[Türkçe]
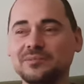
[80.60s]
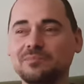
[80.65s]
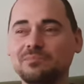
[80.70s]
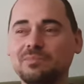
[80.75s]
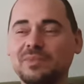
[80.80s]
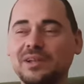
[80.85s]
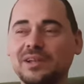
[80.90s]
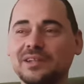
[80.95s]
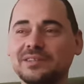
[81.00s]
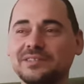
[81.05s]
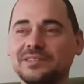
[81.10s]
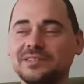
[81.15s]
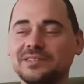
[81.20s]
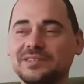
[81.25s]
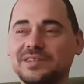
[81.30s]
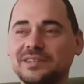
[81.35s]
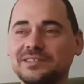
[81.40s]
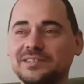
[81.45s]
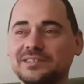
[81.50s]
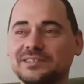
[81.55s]

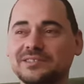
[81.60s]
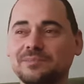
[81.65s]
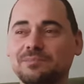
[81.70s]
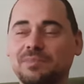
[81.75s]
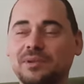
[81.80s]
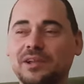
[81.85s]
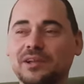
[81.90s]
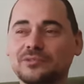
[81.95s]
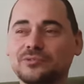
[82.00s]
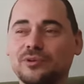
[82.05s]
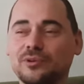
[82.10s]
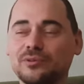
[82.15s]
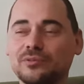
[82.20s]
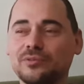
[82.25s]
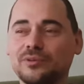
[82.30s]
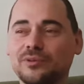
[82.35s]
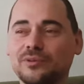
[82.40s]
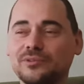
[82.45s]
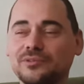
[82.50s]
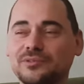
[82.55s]
Milletin dedesi Platon
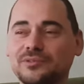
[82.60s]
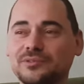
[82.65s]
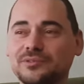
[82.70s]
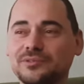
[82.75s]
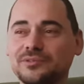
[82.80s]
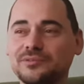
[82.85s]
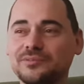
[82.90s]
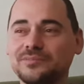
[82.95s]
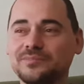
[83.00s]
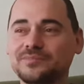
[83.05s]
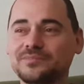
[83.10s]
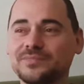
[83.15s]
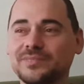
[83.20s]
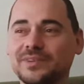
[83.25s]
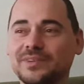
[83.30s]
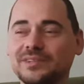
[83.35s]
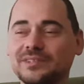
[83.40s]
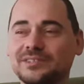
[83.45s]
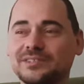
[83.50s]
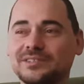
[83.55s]
olur.
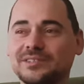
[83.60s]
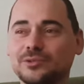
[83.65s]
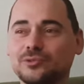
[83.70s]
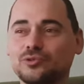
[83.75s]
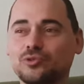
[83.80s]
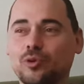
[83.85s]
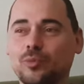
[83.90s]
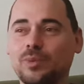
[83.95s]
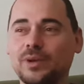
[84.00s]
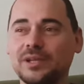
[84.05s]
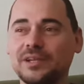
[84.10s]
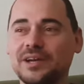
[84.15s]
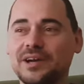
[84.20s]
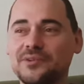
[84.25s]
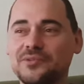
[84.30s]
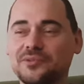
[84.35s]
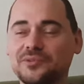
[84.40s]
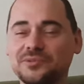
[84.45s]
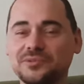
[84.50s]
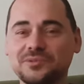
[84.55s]
İşte
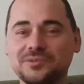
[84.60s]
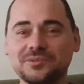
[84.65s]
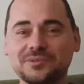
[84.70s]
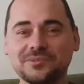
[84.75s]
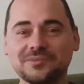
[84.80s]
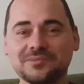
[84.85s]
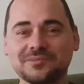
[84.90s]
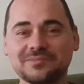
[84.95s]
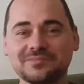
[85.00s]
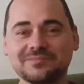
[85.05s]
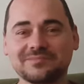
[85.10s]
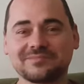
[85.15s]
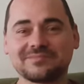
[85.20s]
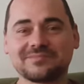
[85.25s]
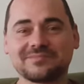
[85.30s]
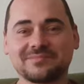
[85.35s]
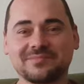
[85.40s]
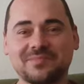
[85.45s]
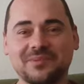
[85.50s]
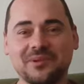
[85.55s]
Schopenhauer olur.
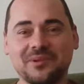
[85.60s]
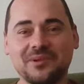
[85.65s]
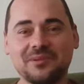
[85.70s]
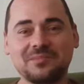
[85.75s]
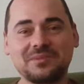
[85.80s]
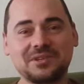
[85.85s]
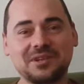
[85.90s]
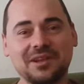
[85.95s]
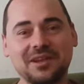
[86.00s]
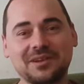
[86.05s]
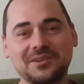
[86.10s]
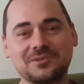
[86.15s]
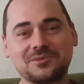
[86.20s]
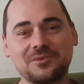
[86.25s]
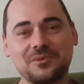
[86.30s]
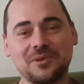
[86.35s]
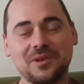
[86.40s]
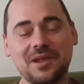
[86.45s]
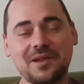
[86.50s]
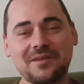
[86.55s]
Böyle bir şeyler
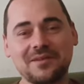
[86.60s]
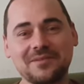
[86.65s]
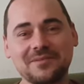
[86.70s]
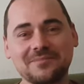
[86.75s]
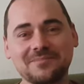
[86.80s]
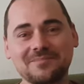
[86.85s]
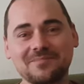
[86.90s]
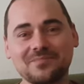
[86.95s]
söyler.